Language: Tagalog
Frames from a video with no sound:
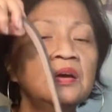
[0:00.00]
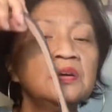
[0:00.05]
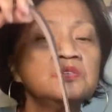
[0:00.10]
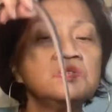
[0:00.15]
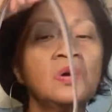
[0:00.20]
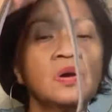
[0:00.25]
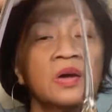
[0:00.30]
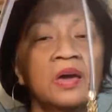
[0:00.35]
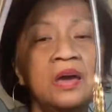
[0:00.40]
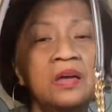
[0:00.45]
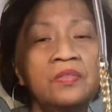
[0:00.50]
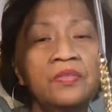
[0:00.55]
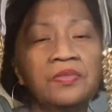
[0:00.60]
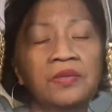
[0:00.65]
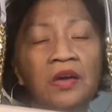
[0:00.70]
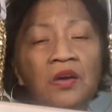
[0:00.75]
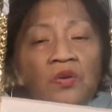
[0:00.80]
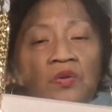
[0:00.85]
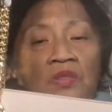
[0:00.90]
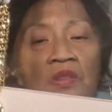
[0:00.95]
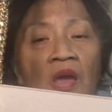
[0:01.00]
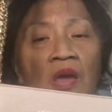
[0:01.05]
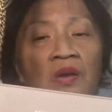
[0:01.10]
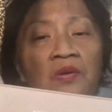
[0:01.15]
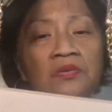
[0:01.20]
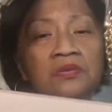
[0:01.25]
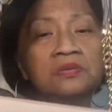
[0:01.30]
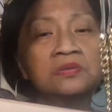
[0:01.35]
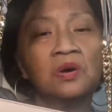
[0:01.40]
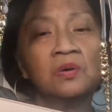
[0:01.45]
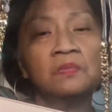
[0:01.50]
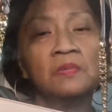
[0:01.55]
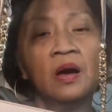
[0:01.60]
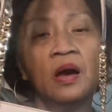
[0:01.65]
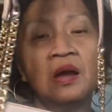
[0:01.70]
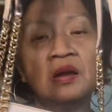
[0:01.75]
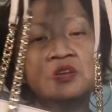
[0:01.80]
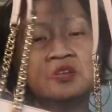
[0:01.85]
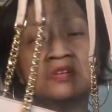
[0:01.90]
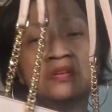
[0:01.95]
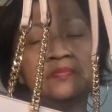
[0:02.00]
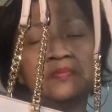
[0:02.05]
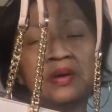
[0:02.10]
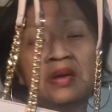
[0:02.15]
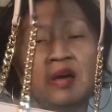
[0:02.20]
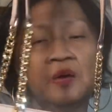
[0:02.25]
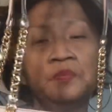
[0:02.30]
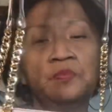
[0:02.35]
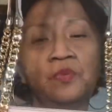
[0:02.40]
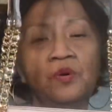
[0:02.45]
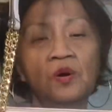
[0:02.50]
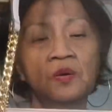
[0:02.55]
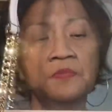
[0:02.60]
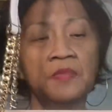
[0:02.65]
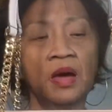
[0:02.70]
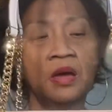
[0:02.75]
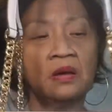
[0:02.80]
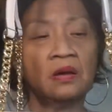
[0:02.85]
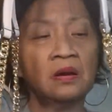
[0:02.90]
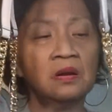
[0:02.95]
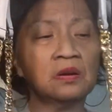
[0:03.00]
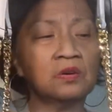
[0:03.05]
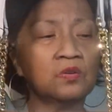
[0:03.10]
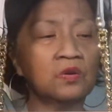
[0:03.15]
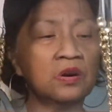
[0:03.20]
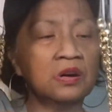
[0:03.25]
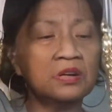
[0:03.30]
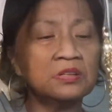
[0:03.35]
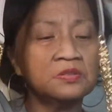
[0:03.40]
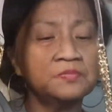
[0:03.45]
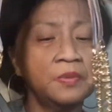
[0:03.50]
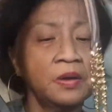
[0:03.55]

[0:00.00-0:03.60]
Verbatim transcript: So again, thank you, thank you so much. Bigay po, Michael Kors.